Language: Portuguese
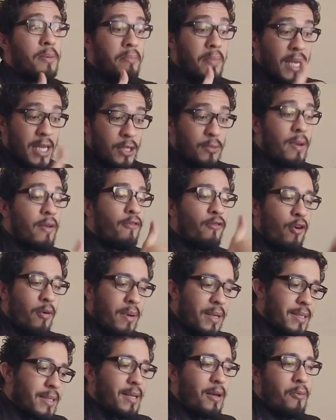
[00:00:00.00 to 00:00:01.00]
E mesmo a
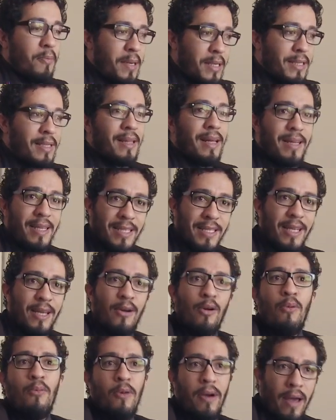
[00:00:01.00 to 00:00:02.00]
informação para
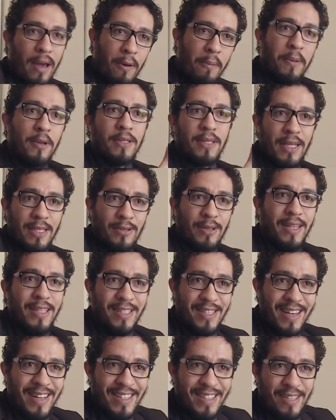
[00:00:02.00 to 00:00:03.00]
esclarecer como é o processo
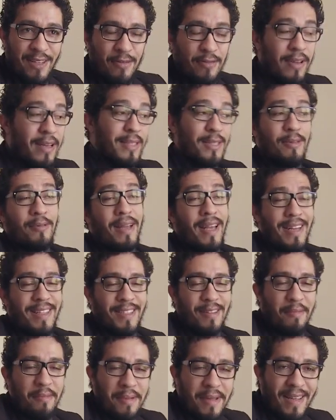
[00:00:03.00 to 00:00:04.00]
legislativo, elas não querem
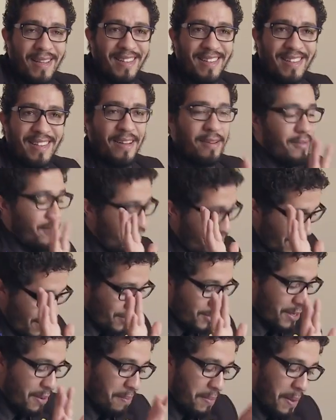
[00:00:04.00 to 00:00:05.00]
saber. Né?
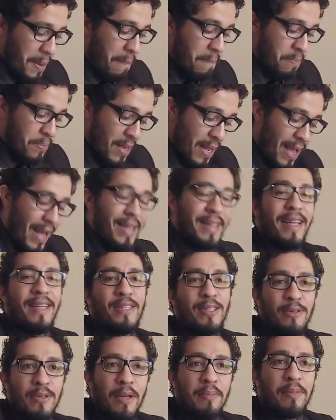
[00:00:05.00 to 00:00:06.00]
quero saber. A ideia
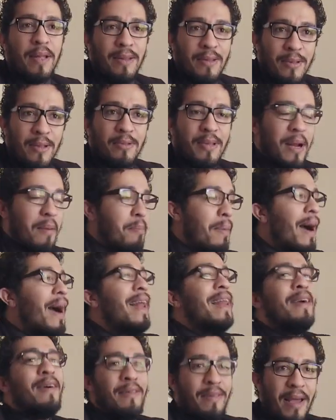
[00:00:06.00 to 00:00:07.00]
de que o deputado não
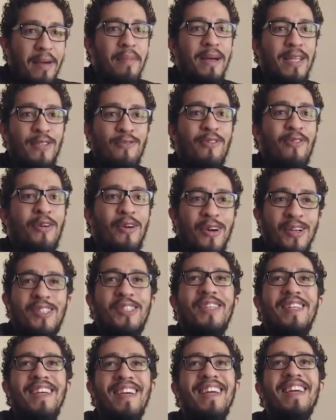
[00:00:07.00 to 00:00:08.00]
trabalha é mais
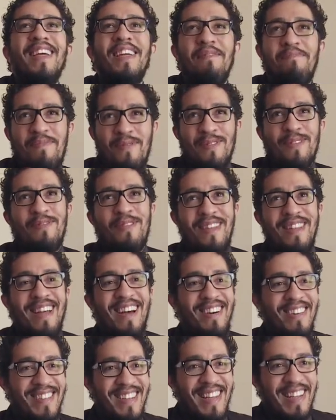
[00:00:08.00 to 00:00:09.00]
forte e ponto
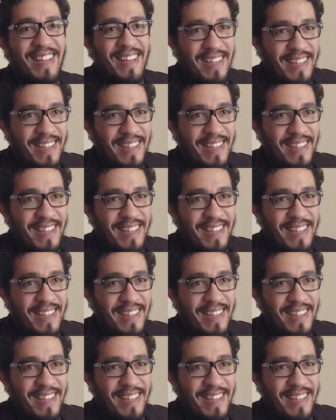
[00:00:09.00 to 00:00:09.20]
final, né?